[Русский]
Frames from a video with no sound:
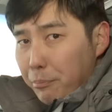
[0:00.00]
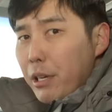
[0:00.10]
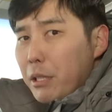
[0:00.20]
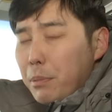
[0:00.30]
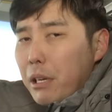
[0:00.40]

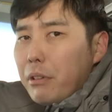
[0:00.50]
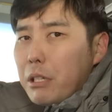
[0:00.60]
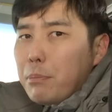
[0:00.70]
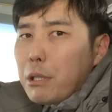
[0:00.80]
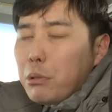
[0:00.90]
Мы
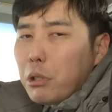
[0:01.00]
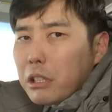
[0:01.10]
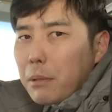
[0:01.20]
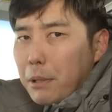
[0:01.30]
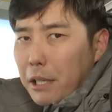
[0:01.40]
отправились в поселок
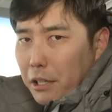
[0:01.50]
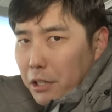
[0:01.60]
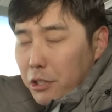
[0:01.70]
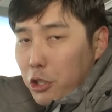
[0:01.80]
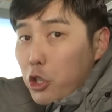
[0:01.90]
Табхар,
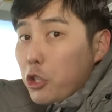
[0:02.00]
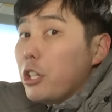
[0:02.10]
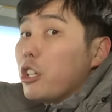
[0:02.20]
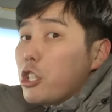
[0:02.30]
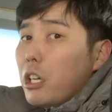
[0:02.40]
где
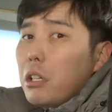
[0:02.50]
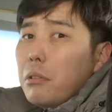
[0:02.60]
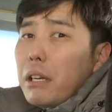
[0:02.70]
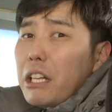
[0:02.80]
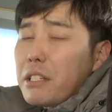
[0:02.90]
жители
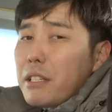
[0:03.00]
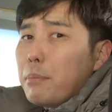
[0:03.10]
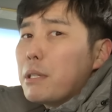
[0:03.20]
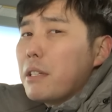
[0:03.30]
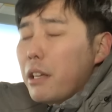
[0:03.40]
жаловались на
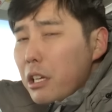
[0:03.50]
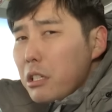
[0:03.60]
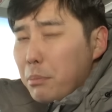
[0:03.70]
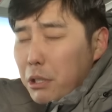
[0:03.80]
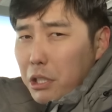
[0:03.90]

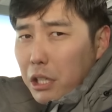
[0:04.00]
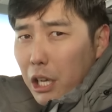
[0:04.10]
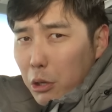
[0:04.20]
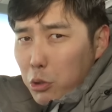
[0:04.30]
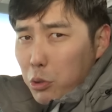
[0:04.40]
постоянно
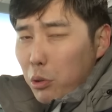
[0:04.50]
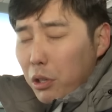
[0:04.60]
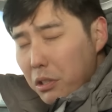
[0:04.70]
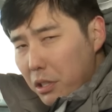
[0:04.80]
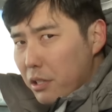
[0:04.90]
протекающую
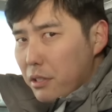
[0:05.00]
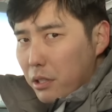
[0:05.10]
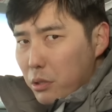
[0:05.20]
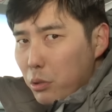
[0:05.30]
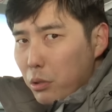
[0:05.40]

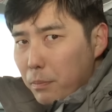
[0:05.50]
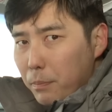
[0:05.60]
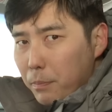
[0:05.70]
канализацию.